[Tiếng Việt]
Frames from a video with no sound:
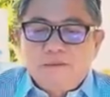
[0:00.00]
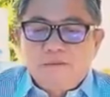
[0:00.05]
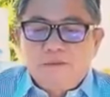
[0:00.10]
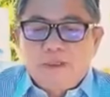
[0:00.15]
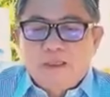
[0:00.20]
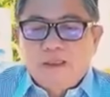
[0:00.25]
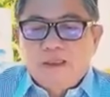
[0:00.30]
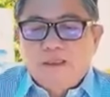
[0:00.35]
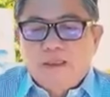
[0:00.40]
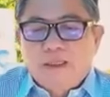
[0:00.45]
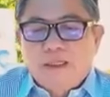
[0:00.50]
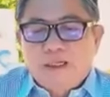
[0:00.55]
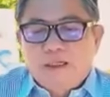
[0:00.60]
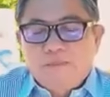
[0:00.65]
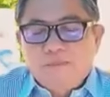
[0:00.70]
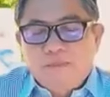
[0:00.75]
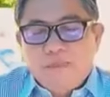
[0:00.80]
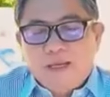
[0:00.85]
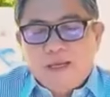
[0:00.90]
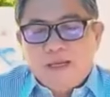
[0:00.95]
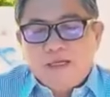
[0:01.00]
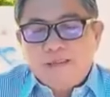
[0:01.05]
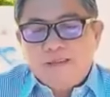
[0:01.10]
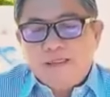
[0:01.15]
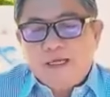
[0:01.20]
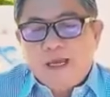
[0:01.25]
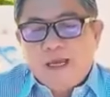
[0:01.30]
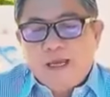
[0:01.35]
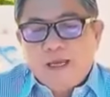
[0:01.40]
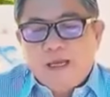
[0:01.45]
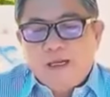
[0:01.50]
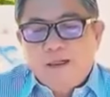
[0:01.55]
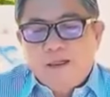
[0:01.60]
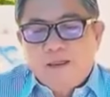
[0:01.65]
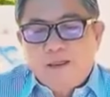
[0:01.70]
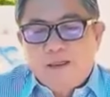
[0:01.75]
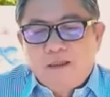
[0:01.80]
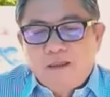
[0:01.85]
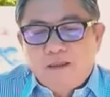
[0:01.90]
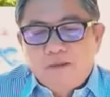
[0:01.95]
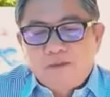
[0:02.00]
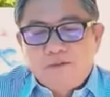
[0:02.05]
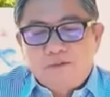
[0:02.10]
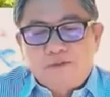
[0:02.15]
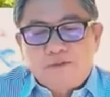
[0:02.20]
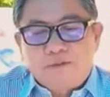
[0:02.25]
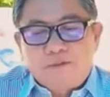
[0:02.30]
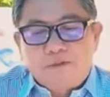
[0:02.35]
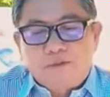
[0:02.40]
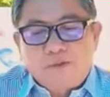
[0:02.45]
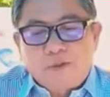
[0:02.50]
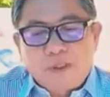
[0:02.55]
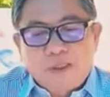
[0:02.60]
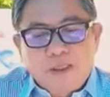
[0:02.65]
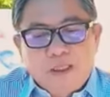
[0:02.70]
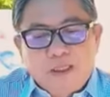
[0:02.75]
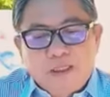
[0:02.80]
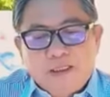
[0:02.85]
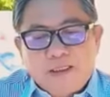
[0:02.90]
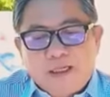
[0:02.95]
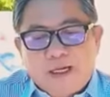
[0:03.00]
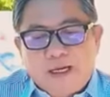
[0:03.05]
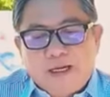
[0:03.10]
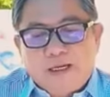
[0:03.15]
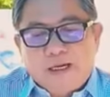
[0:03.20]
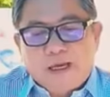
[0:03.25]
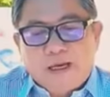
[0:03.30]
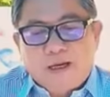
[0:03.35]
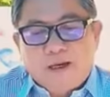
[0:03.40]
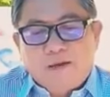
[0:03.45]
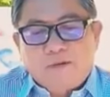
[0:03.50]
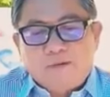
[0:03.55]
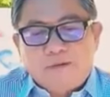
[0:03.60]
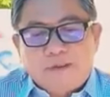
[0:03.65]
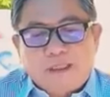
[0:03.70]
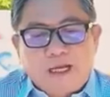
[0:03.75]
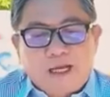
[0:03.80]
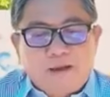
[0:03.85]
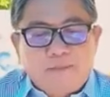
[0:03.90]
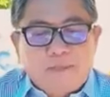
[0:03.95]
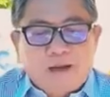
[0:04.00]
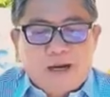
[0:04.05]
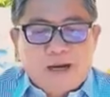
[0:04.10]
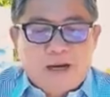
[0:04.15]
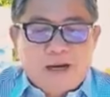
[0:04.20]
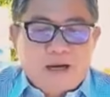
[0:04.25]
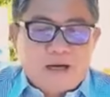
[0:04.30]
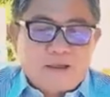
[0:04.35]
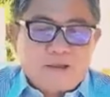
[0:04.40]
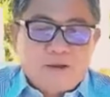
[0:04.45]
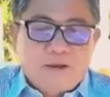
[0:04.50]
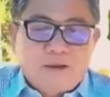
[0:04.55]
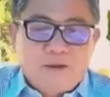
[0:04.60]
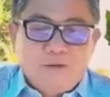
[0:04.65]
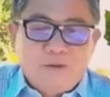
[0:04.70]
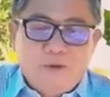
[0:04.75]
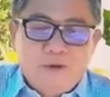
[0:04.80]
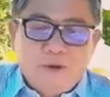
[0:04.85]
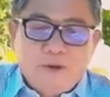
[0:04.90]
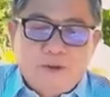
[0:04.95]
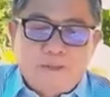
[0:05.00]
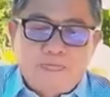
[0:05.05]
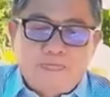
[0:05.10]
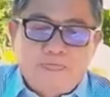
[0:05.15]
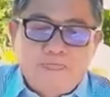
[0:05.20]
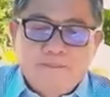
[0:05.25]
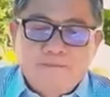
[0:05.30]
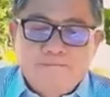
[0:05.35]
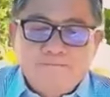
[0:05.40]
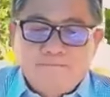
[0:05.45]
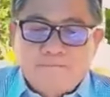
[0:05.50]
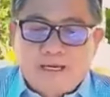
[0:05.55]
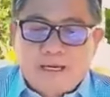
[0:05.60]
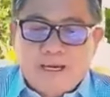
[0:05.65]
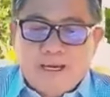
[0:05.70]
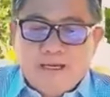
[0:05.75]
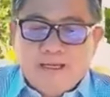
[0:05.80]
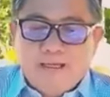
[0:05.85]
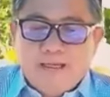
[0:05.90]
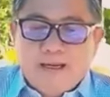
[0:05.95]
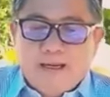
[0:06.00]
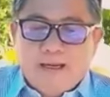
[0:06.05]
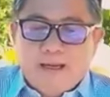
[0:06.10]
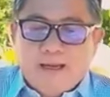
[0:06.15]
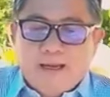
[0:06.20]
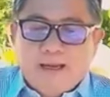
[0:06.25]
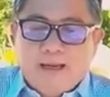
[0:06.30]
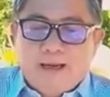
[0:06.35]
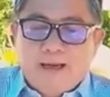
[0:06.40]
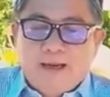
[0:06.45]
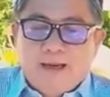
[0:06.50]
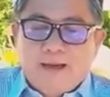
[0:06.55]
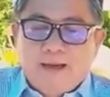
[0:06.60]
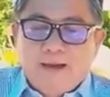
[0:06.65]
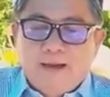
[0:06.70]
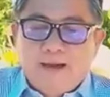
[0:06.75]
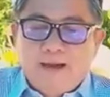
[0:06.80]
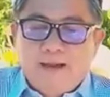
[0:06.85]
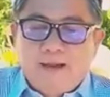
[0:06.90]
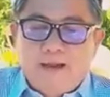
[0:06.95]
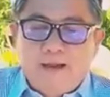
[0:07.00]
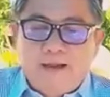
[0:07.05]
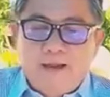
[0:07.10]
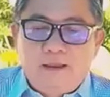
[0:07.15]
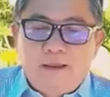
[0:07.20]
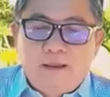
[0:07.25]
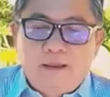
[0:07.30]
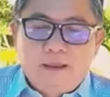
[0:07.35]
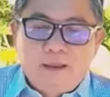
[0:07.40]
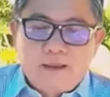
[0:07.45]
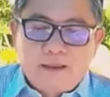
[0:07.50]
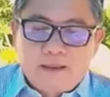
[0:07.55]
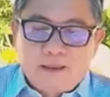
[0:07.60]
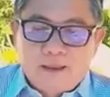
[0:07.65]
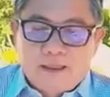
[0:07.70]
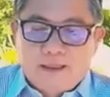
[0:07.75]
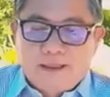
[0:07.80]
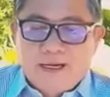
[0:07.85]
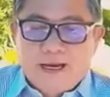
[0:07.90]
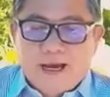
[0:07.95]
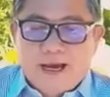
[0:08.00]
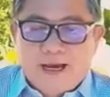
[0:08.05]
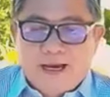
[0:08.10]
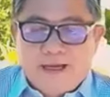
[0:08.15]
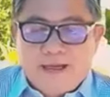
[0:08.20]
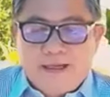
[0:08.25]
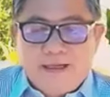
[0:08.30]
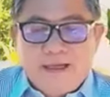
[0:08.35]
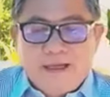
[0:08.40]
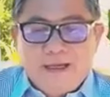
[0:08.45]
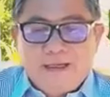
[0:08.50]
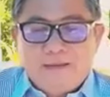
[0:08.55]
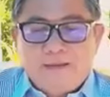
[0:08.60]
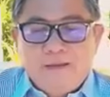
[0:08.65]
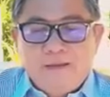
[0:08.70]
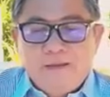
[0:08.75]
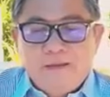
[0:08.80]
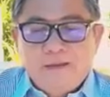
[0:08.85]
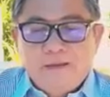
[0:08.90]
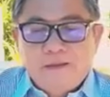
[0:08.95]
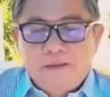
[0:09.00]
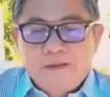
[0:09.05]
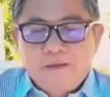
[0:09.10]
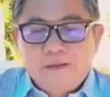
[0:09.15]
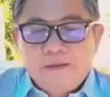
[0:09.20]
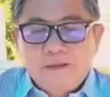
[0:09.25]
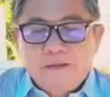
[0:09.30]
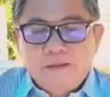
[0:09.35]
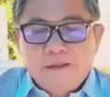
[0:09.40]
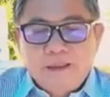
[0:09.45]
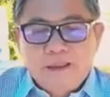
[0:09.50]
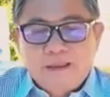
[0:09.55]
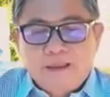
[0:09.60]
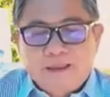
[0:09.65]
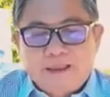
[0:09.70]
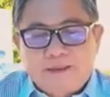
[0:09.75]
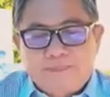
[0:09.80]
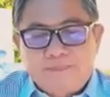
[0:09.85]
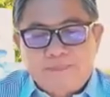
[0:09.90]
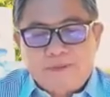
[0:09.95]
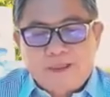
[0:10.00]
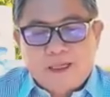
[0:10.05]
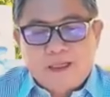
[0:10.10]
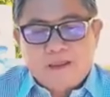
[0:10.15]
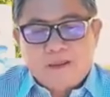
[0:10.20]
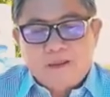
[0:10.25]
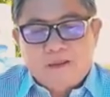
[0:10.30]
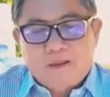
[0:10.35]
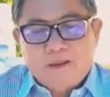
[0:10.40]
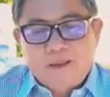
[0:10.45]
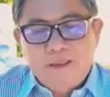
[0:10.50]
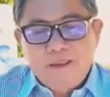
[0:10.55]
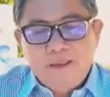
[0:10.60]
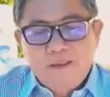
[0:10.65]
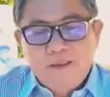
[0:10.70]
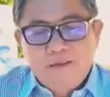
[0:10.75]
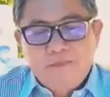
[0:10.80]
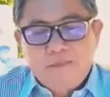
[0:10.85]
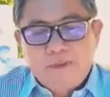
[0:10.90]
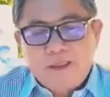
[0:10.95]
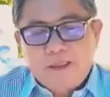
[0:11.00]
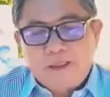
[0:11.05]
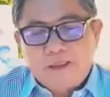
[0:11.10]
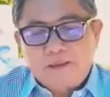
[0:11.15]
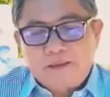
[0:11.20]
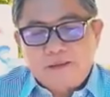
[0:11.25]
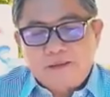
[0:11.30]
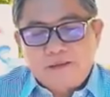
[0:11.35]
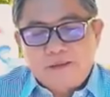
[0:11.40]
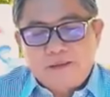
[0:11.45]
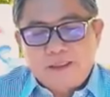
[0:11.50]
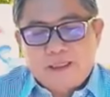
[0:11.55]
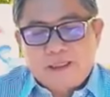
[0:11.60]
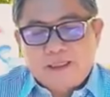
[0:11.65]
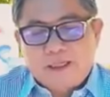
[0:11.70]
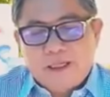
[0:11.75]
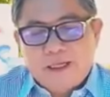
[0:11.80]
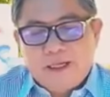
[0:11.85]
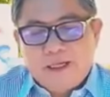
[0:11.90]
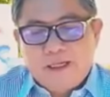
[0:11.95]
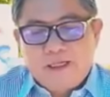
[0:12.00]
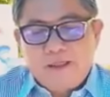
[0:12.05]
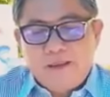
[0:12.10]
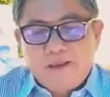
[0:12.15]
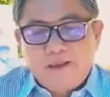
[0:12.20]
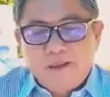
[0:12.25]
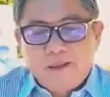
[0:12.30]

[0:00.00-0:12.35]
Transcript: vân lệnh mẹ cha chuyển lưng khai đạo ta bà độ diêm, ấy là lệnh đại la thiên thiết lập căn cõi dưới miền trần ai